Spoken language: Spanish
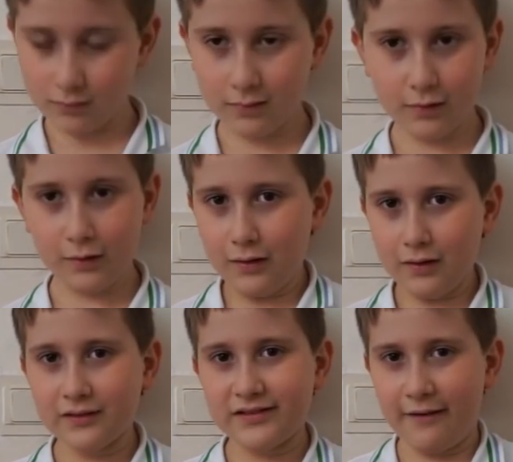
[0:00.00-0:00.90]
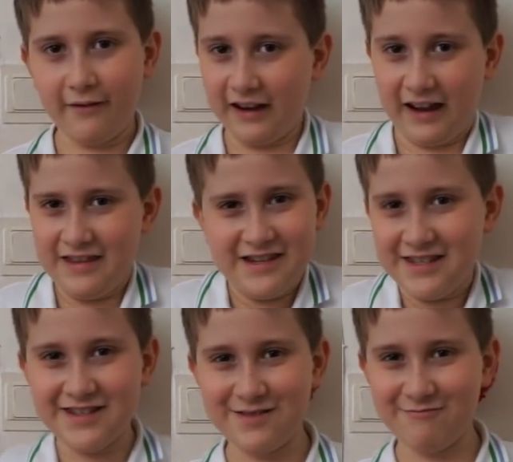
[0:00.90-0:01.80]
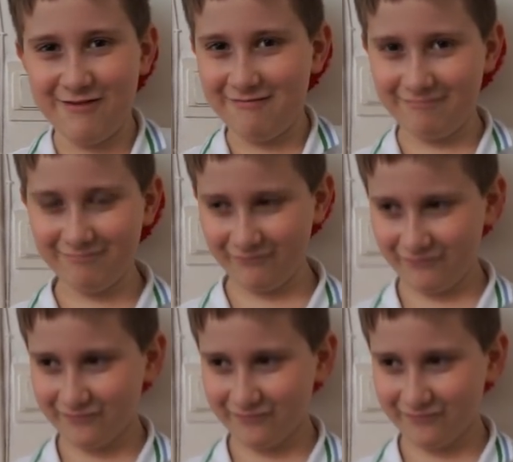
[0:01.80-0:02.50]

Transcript: Porque tú todavía... Sabe rarísimo. Sí.